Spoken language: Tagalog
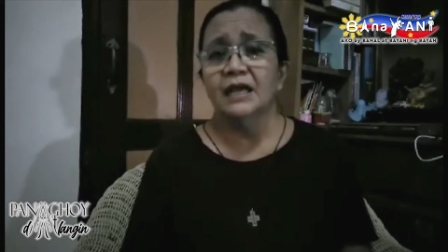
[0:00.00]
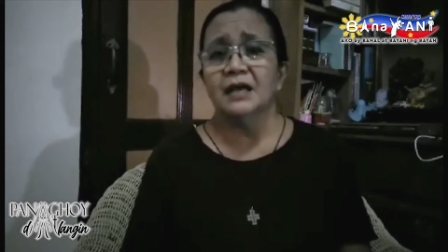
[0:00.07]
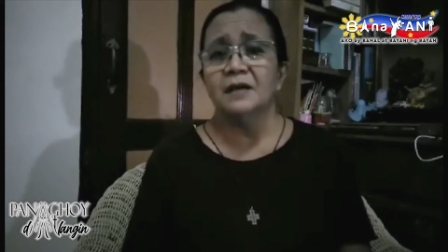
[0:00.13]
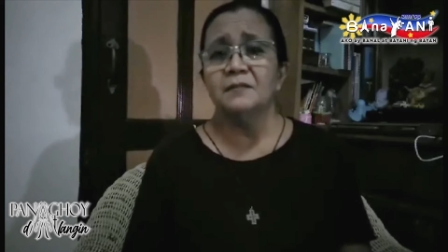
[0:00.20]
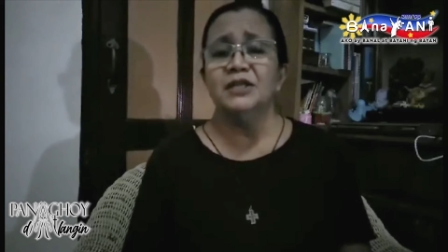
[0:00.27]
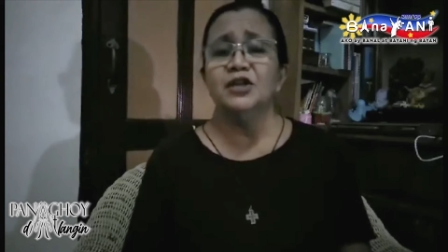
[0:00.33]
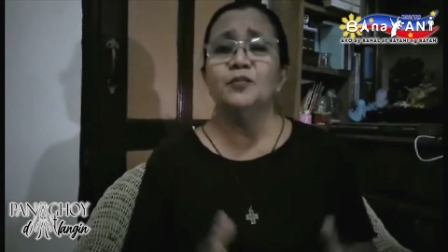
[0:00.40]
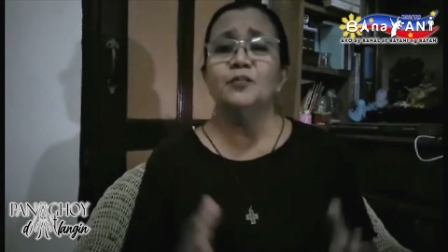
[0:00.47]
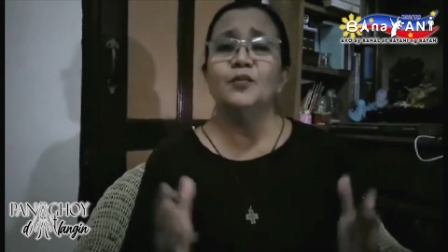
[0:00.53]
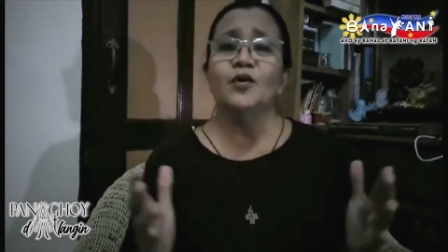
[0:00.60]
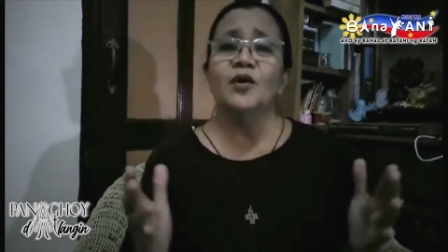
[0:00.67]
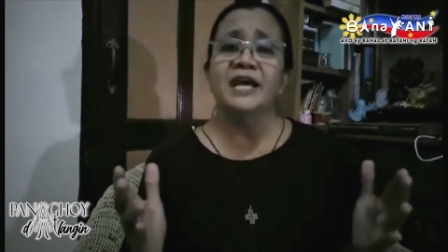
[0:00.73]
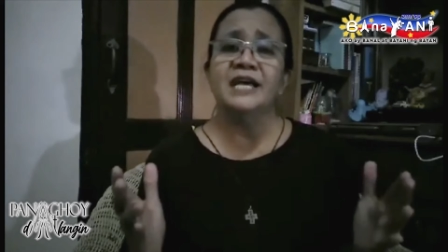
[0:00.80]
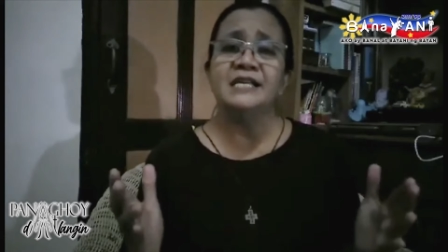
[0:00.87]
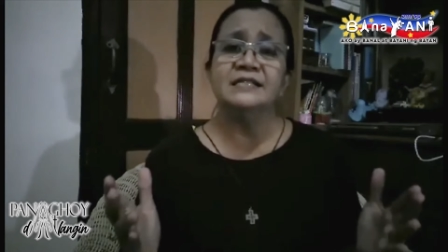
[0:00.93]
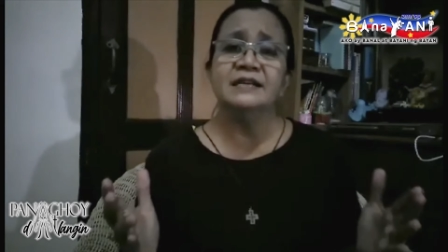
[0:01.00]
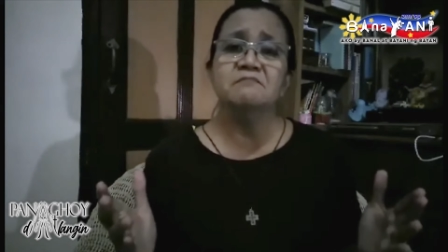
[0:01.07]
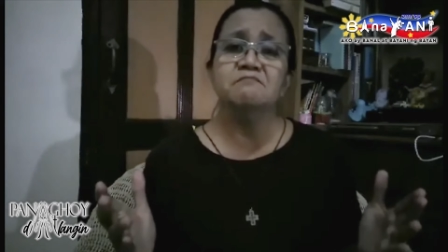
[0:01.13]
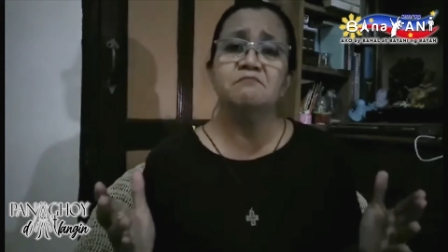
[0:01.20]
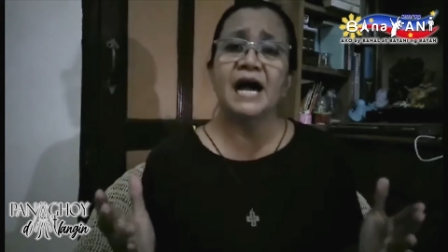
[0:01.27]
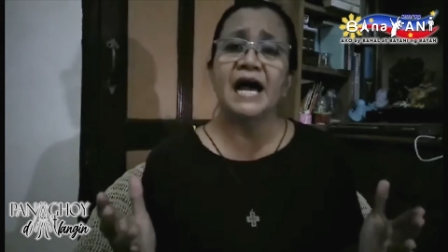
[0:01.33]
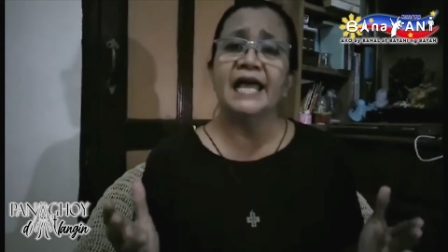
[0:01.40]
kami daw po ay isang
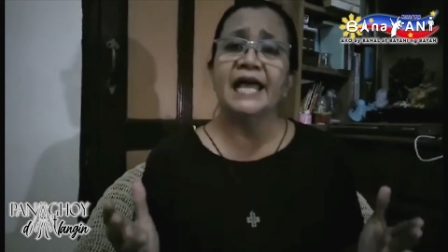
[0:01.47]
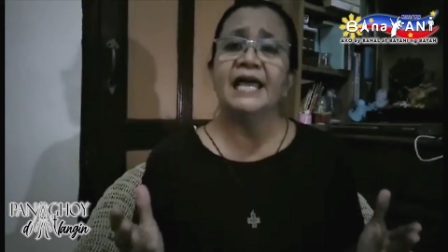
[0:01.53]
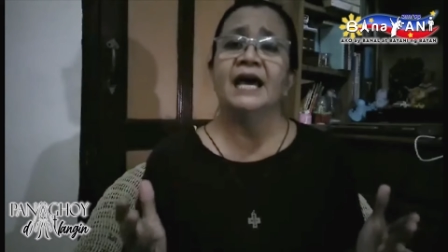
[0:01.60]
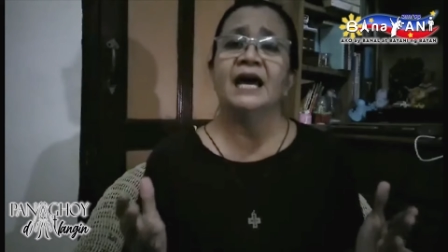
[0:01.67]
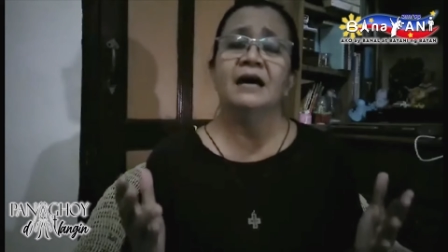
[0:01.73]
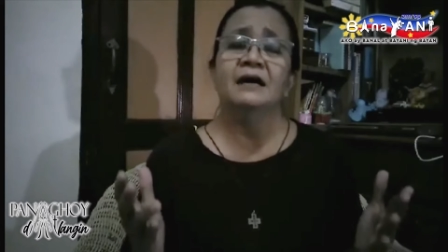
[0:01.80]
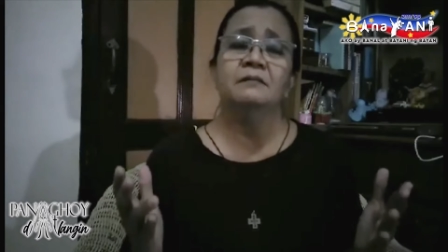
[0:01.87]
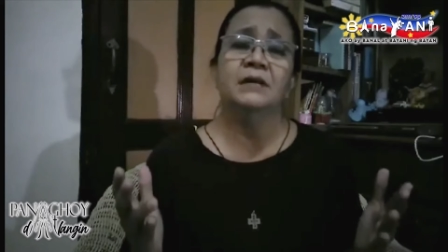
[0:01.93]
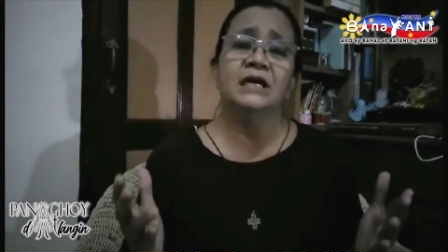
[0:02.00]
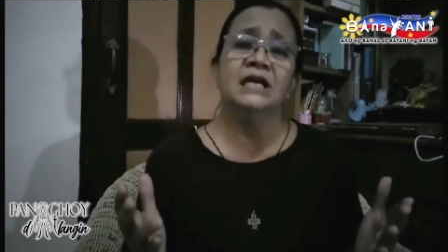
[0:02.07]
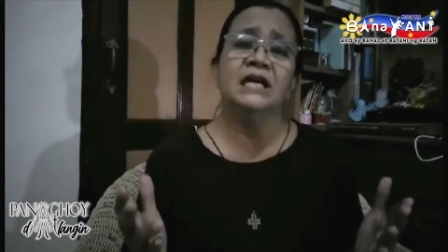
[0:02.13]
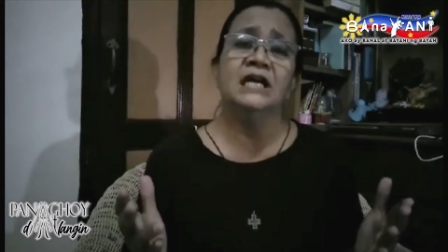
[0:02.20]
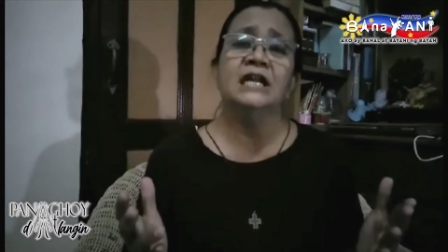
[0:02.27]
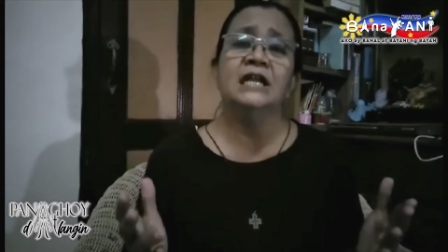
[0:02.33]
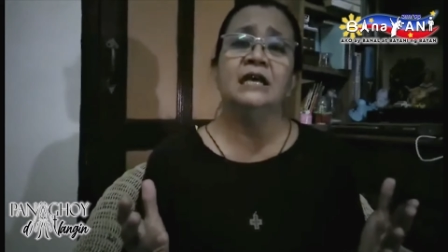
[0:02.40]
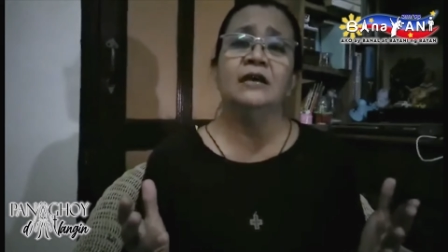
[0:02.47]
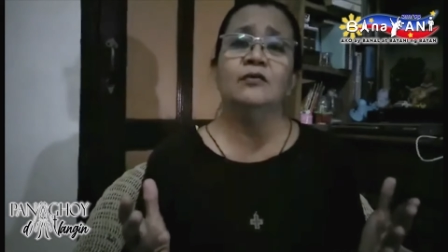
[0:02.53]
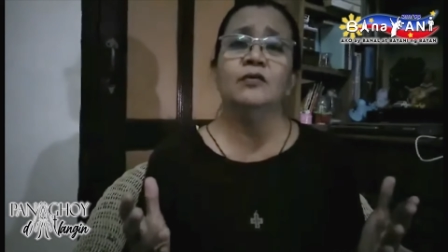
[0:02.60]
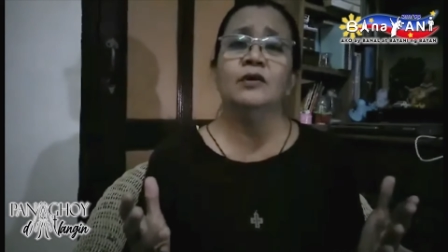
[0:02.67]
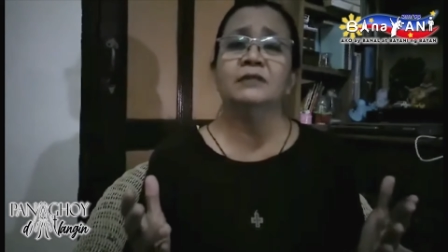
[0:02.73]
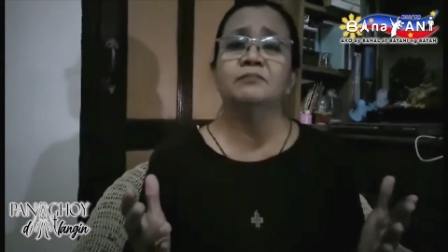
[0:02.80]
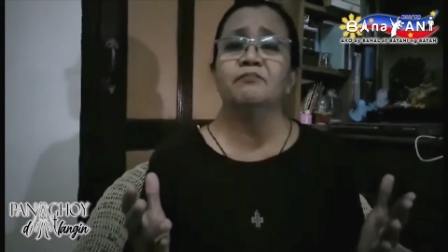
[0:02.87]
bayang
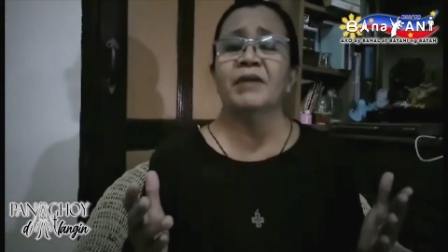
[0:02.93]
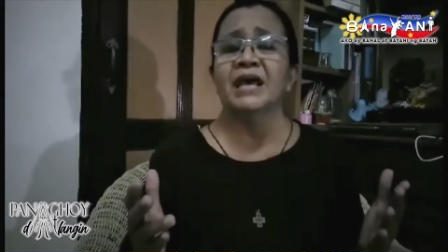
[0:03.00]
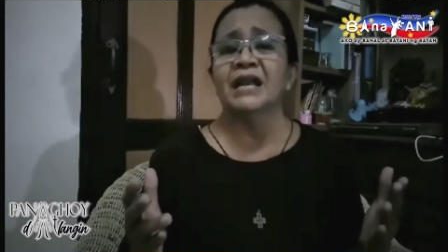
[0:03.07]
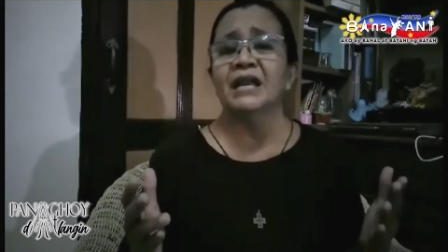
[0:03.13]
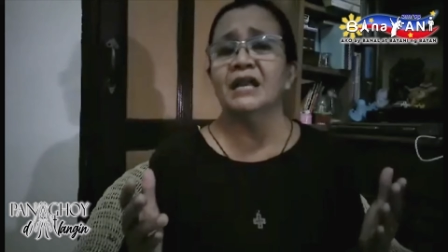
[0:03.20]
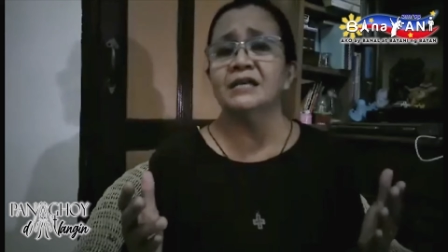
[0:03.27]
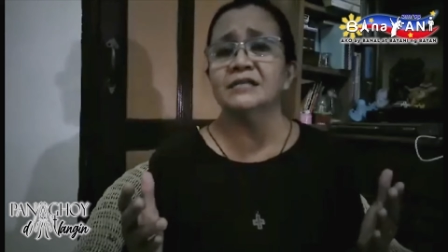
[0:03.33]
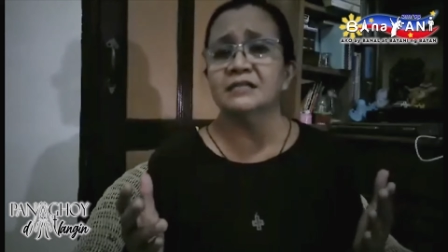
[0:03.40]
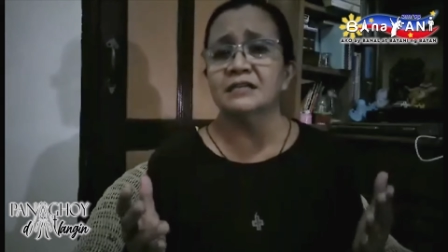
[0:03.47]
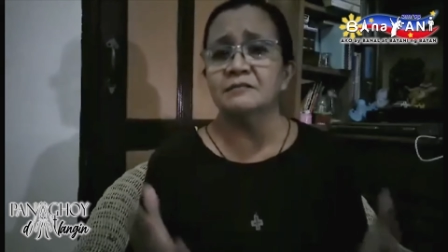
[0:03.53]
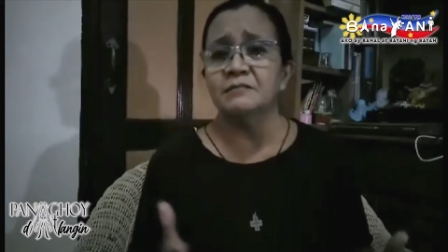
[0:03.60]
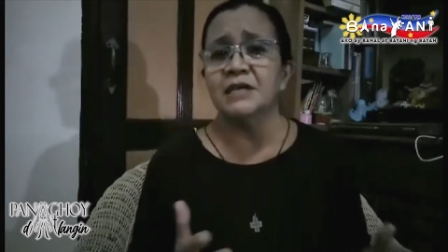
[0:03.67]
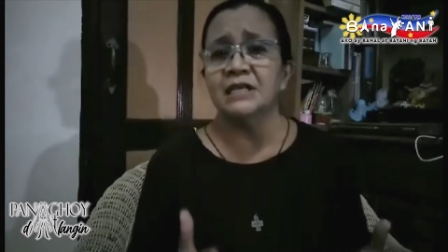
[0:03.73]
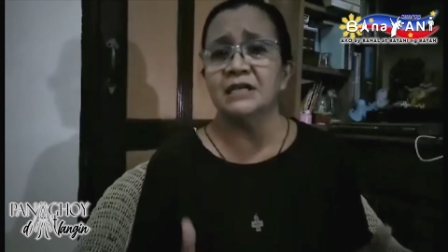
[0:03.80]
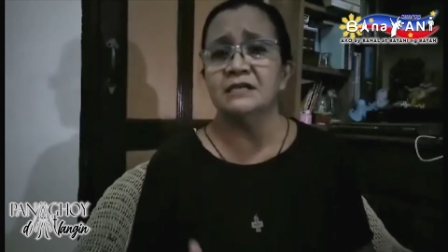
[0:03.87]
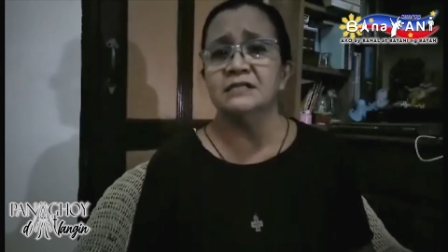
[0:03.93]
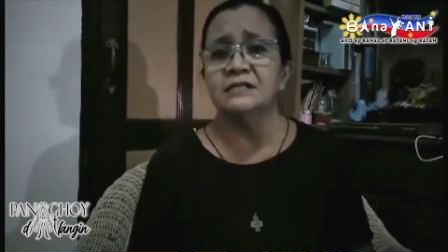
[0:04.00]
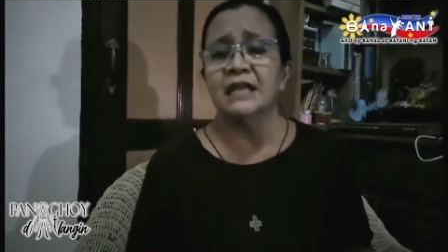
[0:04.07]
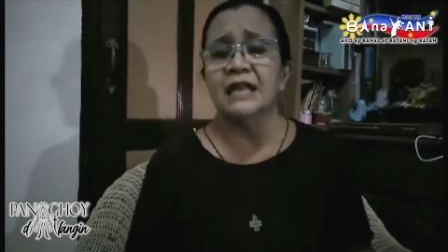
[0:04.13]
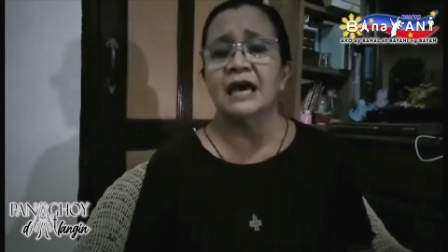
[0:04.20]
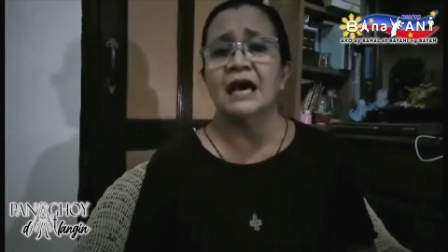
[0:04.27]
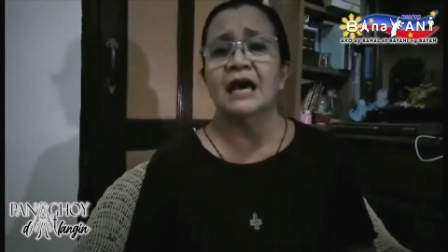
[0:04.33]
magiliw at perlas kami ng
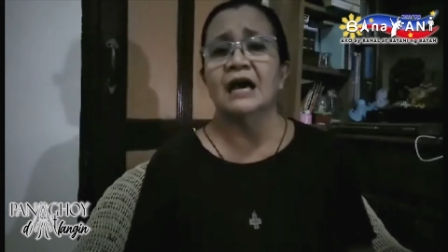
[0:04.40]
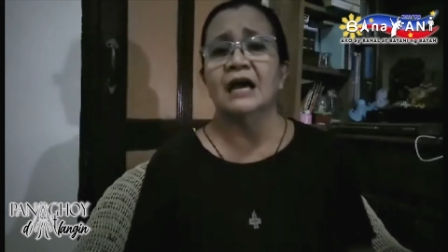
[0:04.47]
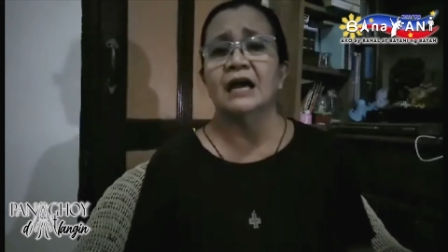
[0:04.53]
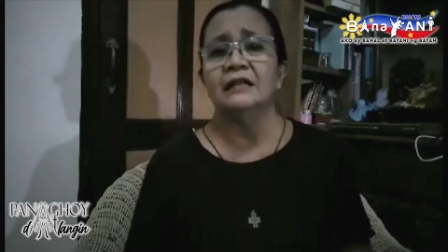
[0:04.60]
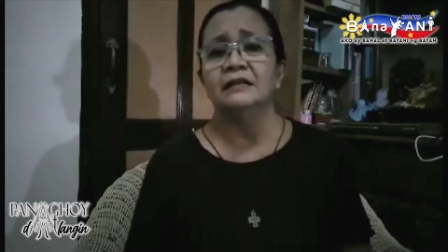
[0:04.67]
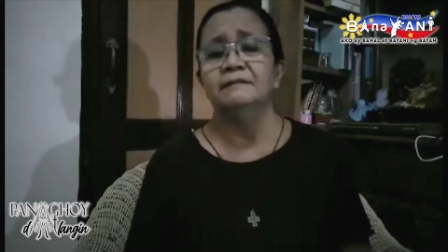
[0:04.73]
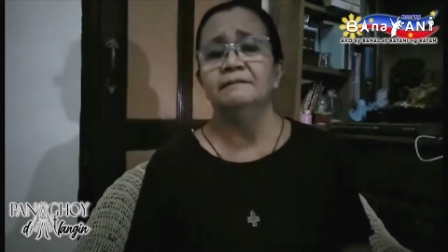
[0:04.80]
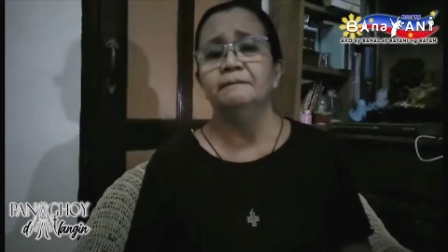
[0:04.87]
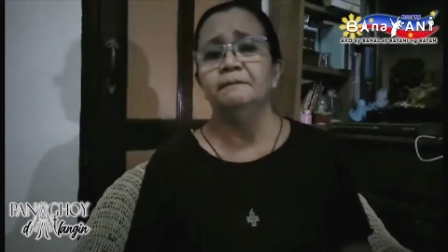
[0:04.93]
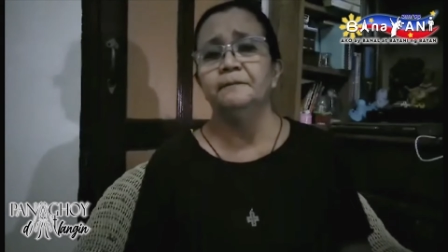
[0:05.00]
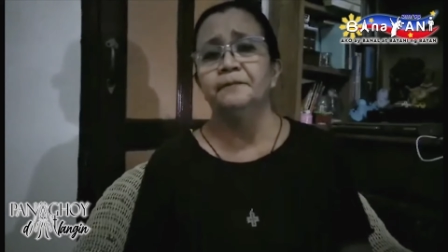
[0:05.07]
silangan.